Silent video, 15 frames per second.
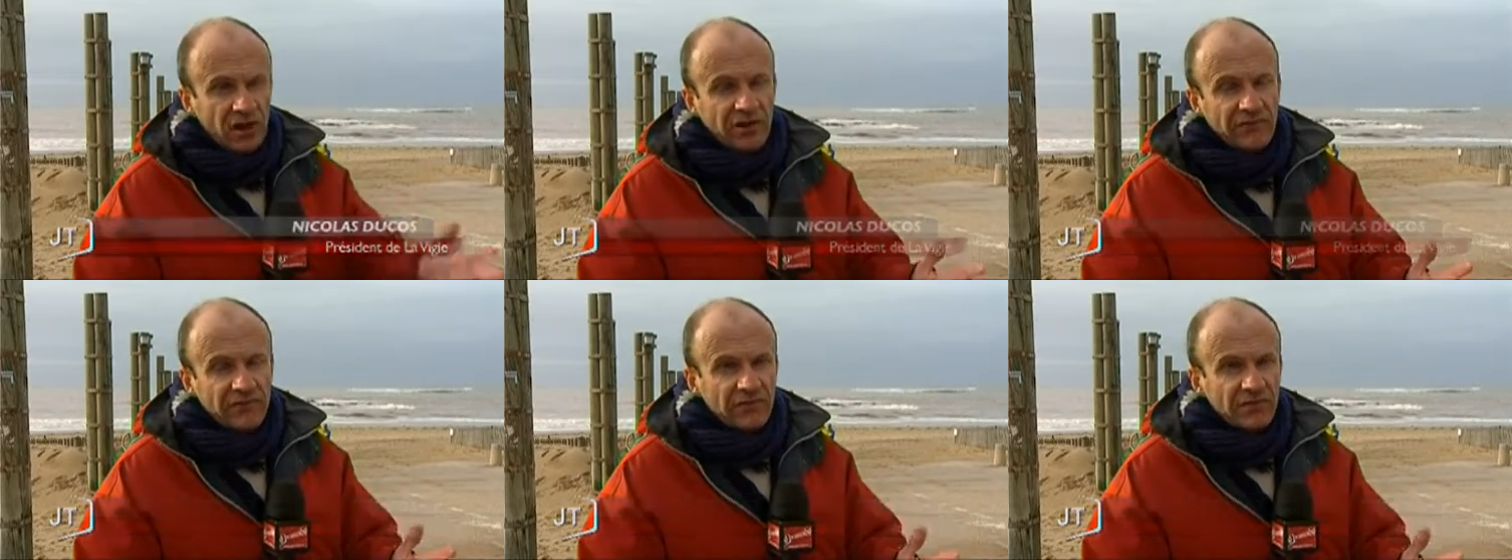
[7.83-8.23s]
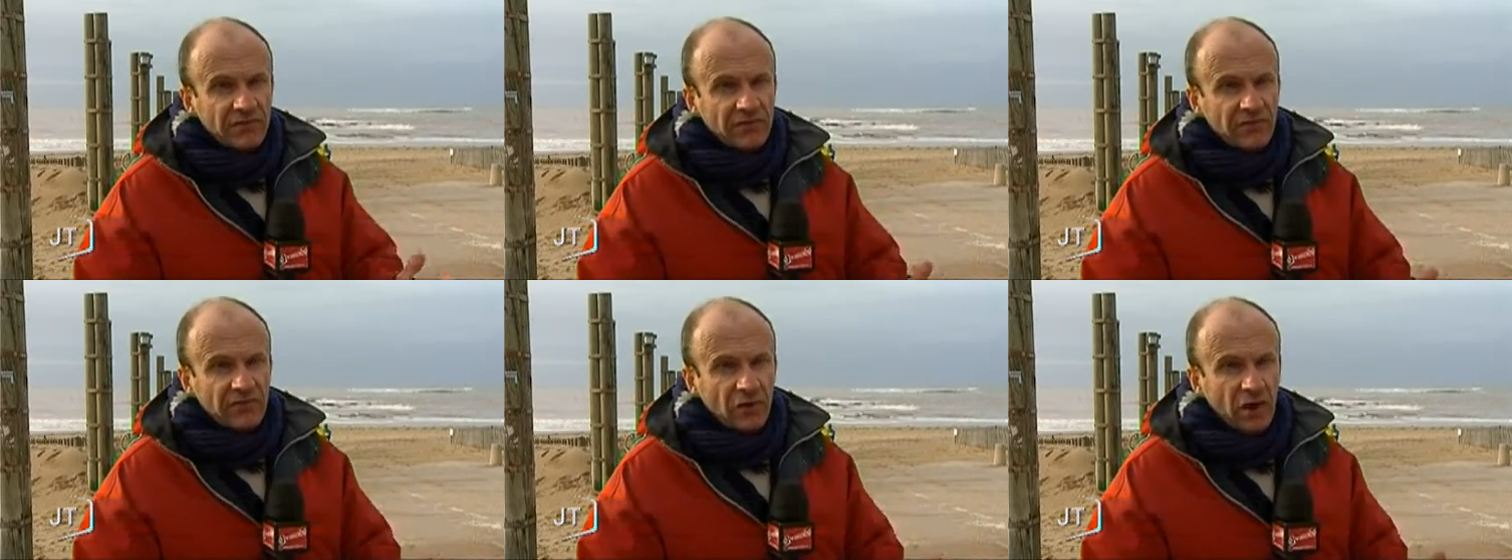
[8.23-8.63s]

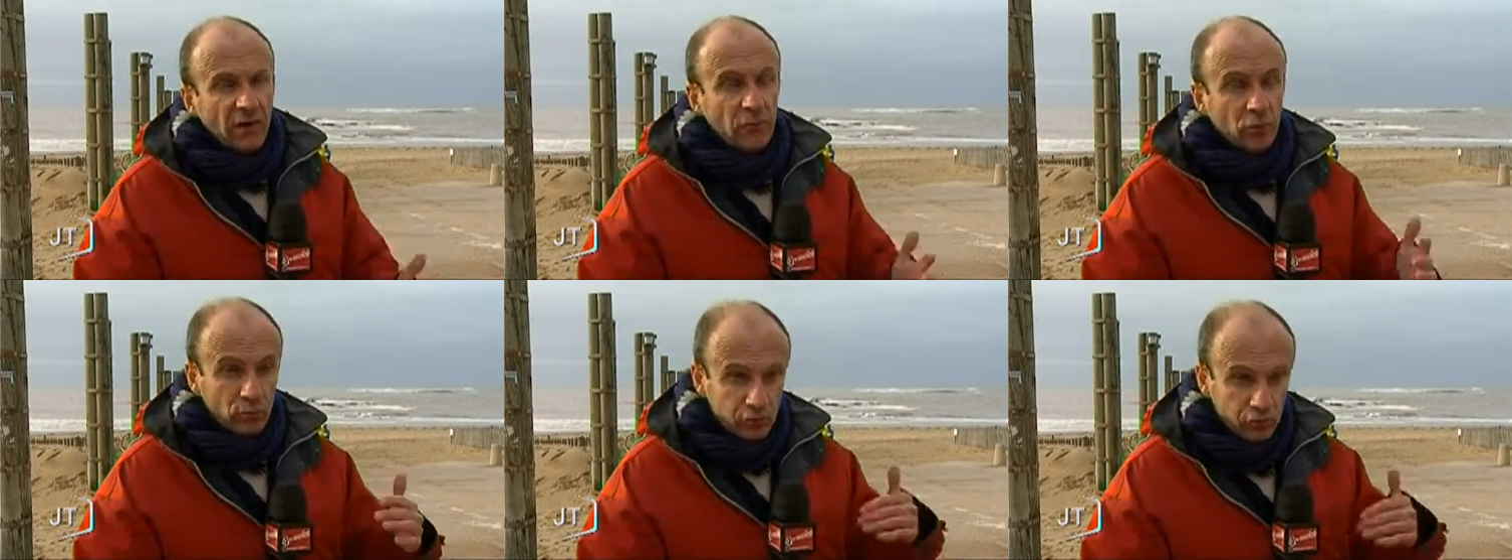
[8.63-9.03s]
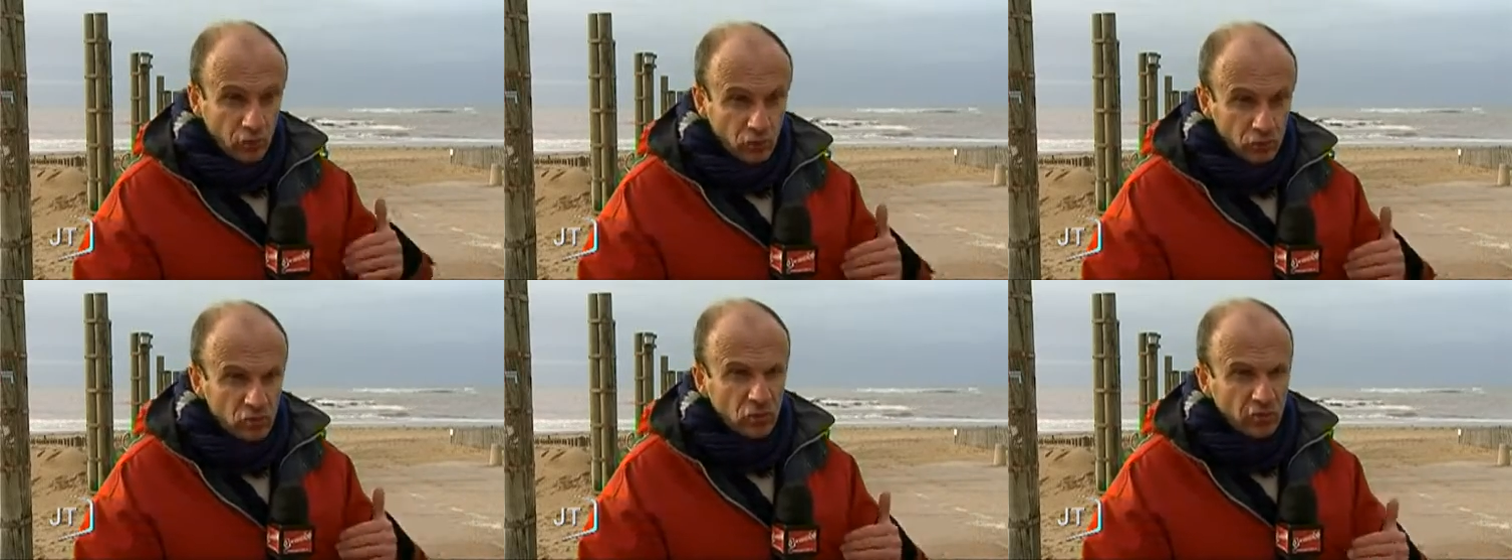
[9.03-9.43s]
l'avis est favorable
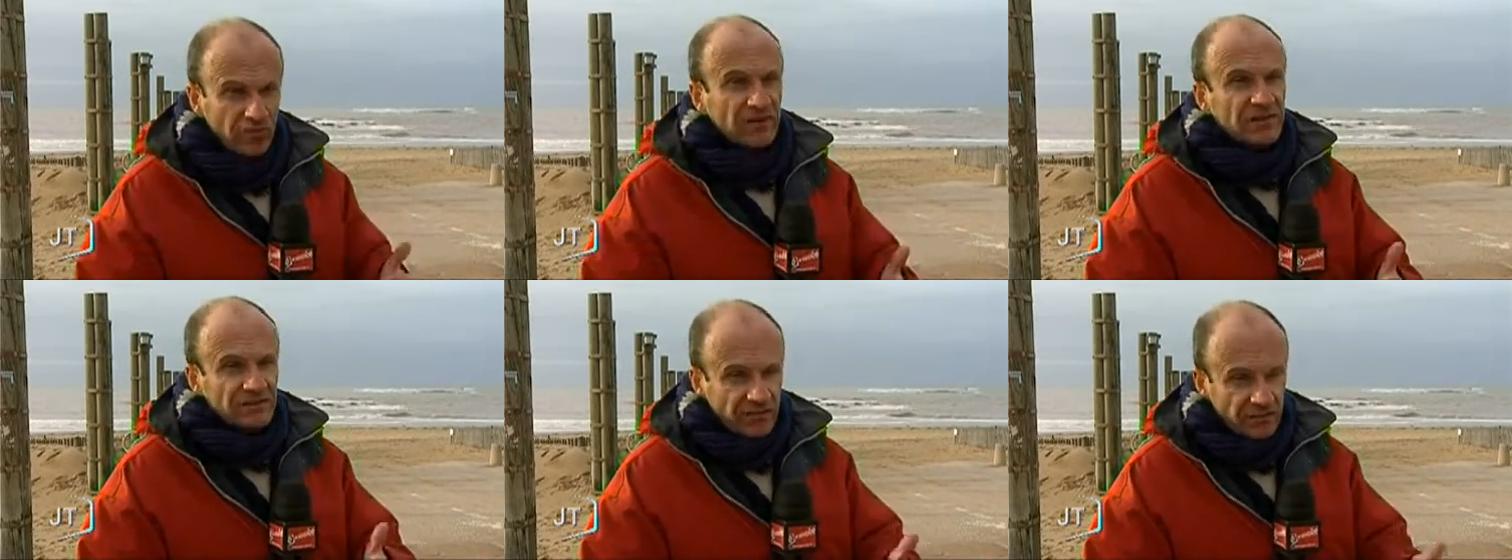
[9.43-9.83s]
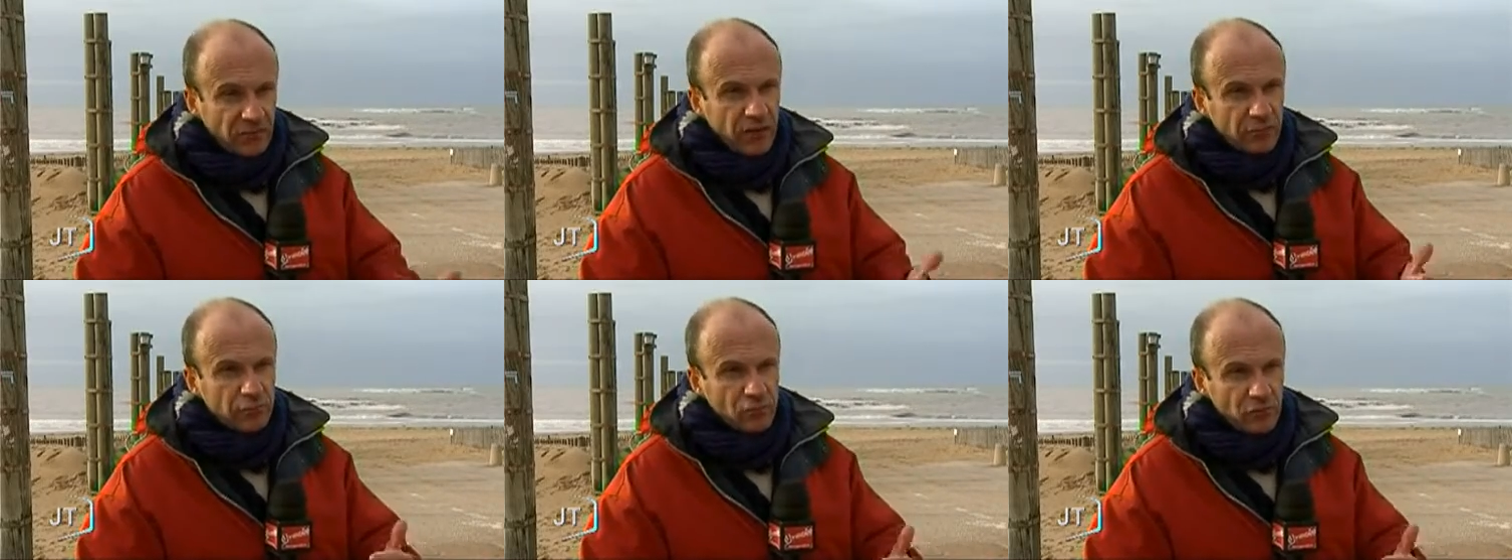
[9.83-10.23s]
pour nous, enfin
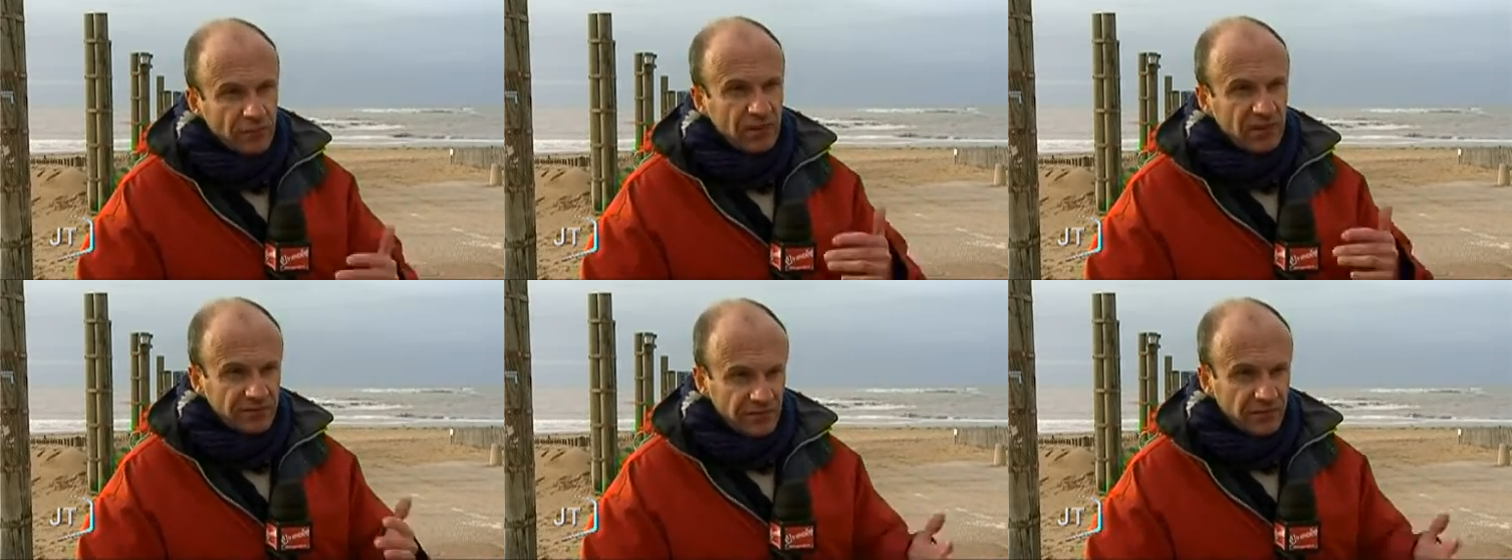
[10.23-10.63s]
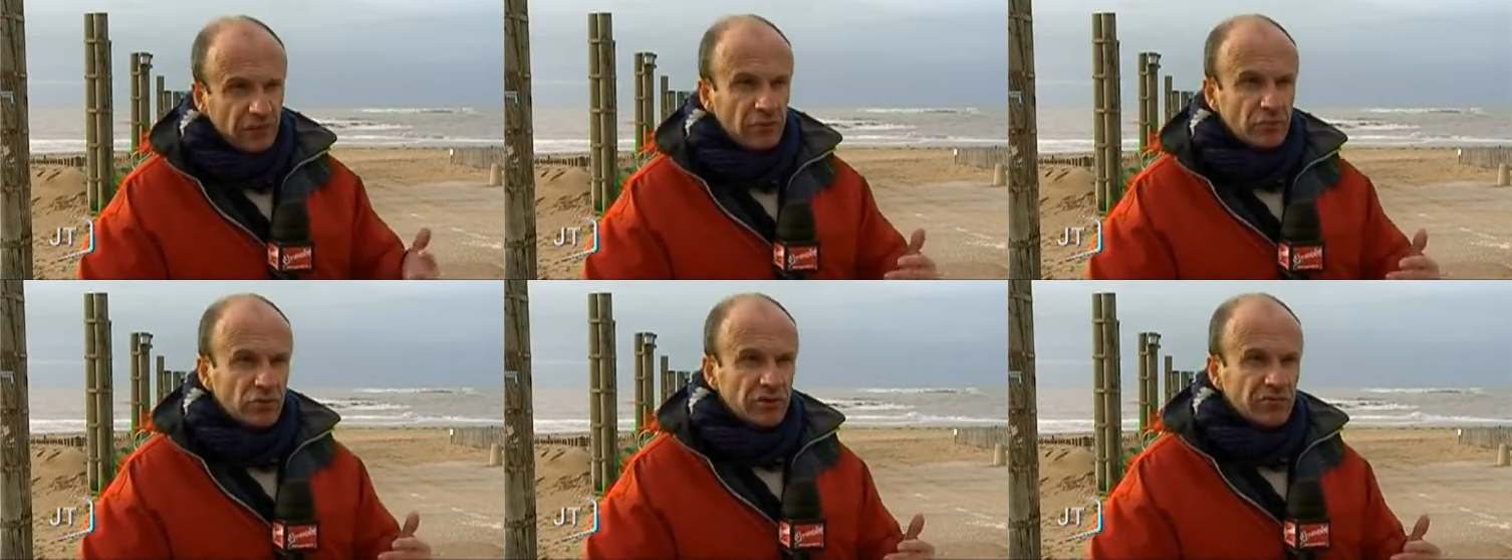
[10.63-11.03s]
défavorable pour le maire et
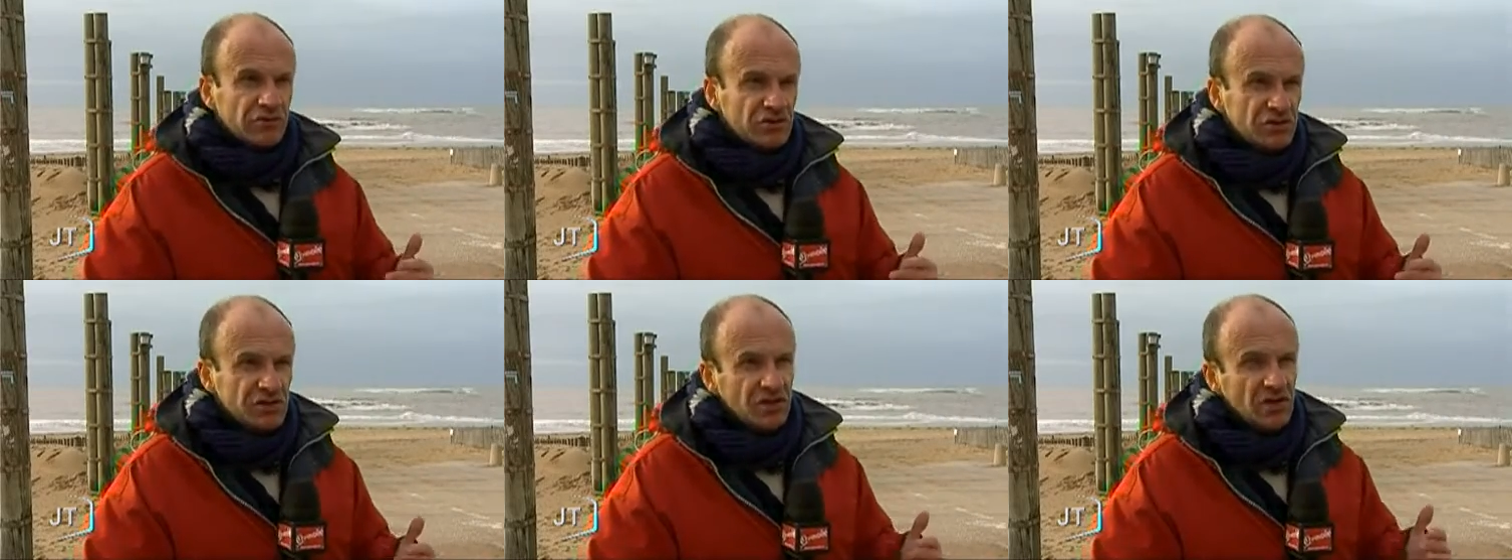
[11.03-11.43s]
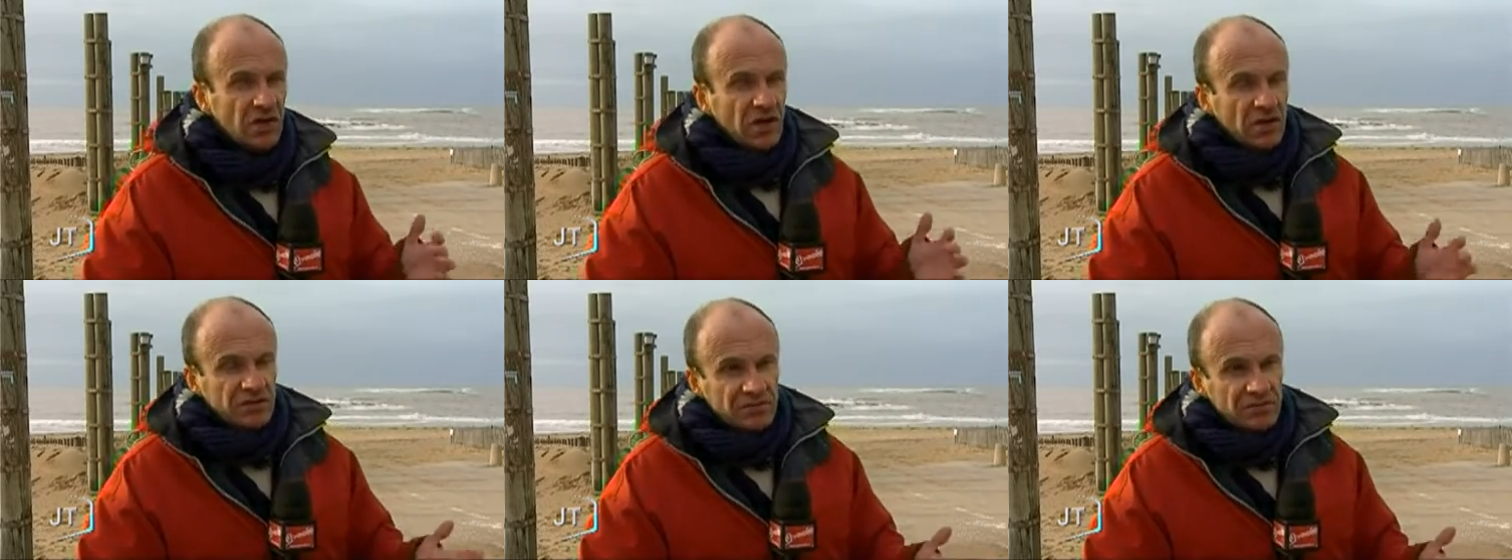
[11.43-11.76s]
favorable pour la vigie.